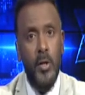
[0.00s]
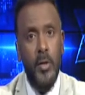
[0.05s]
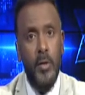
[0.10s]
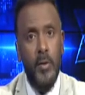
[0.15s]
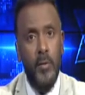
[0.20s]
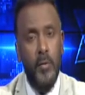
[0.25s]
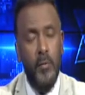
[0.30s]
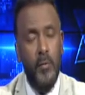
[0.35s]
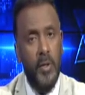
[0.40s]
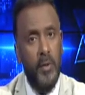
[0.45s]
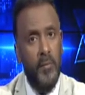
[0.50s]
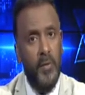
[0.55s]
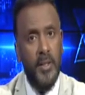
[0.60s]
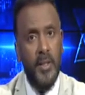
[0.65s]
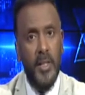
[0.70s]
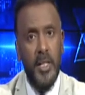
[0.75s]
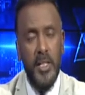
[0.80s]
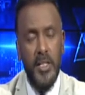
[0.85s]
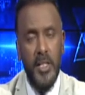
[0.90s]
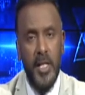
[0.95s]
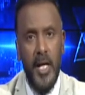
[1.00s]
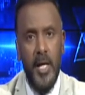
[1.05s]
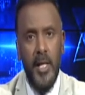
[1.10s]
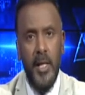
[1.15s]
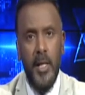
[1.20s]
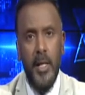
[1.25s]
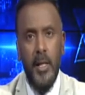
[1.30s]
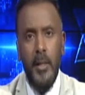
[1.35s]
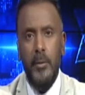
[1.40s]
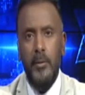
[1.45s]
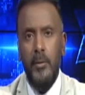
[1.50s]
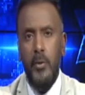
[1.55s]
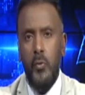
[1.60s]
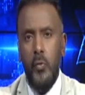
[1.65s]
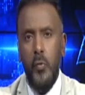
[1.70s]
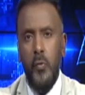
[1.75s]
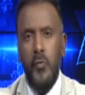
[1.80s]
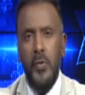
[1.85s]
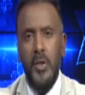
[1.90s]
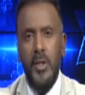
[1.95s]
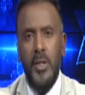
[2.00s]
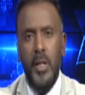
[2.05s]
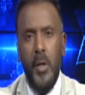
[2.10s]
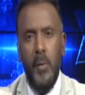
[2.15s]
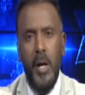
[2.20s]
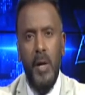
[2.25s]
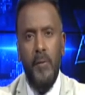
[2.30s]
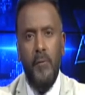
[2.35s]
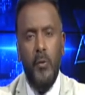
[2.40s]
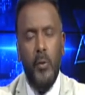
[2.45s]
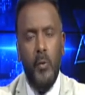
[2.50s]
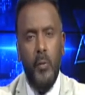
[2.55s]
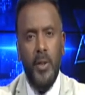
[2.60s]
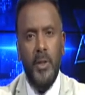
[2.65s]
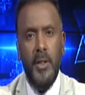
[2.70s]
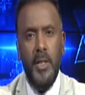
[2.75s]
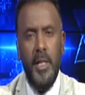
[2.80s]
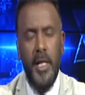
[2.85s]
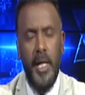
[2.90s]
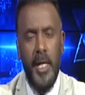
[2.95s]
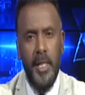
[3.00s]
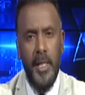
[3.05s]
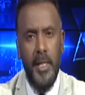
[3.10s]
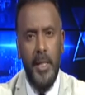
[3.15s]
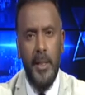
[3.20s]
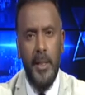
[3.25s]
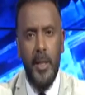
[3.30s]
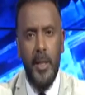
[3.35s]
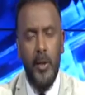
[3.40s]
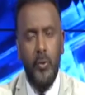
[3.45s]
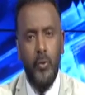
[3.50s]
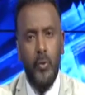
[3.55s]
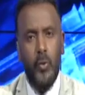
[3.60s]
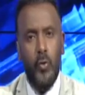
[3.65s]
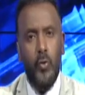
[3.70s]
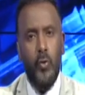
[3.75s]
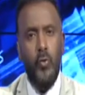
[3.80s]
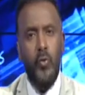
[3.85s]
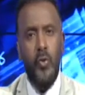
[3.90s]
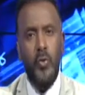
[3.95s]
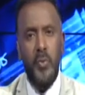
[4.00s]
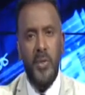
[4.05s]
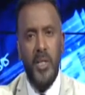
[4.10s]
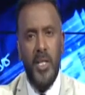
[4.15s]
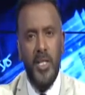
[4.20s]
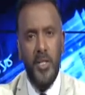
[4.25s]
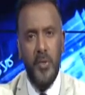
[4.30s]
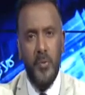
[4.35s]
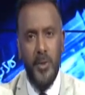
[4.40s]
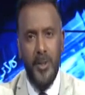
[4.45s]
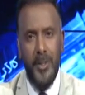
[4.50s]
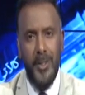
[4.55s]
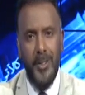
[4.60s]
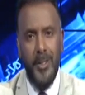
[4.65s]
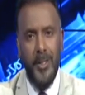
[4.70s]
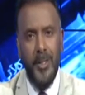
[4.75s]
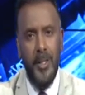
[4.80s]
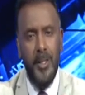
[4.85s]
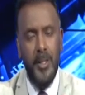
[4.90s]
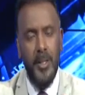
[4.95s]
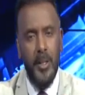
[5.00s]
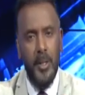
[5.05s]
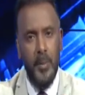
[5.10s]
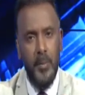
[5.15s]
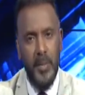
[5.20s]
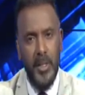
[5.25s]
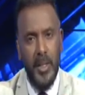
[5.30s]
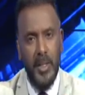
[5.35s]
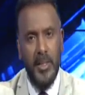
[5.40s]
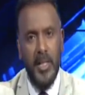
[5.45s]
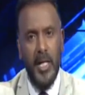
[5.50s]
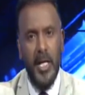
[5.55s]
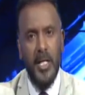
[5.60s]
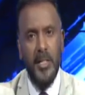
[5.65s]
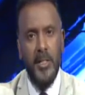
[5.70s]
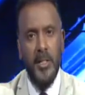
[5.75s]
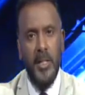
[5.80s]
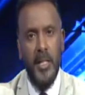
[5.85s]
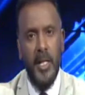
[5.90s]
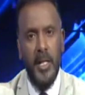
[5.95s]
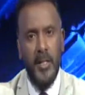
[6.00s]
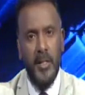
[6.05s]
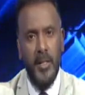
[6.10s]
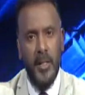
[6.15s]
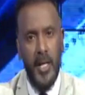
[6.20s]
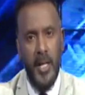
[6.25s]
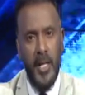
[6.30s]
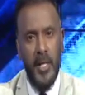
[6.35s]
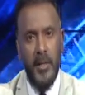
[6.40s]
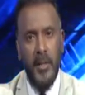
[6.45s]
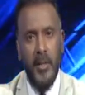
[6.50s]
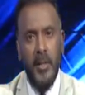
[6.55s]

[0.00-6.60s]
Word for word: في الفترة الجاية يكون في توافق وطني حقيقي الخروج من الأزمة دي بيحتاج إلى إدراك